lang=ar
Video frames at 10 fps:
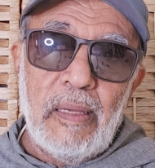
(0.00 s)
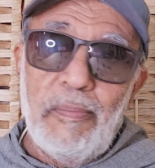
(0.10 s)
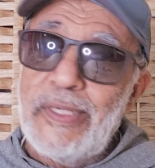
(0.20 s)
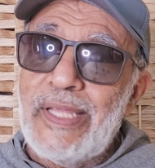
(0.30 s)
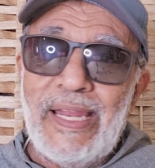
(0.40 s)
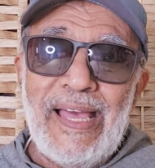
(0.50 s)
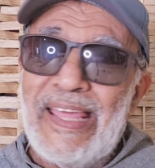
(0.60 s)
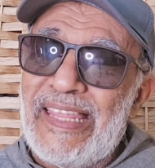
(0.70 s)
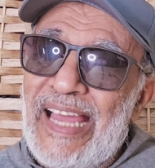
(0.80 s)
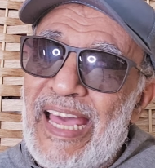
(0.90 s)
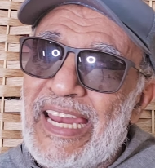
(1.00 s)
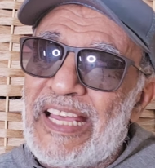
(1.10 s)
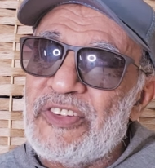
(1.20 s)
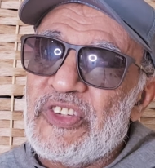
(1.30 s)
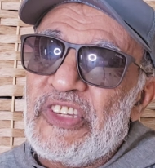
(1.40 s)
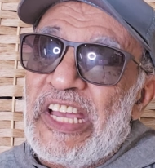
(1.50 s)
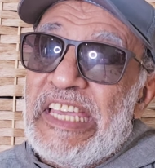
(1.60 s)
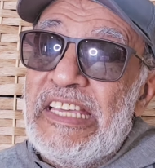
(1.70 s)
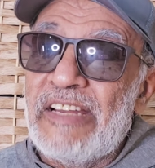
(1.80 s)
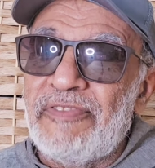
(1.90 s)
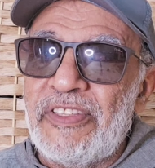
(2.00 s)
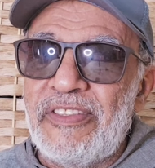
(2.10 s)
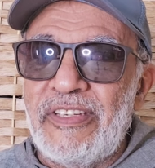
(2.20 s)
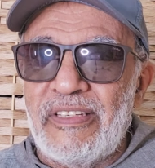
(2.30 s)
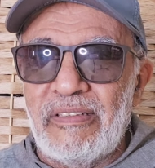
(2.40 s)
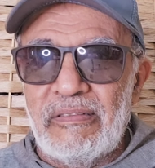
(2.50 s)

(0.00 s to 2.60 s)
مسألة هذه الحلقة الصغيرة في الدين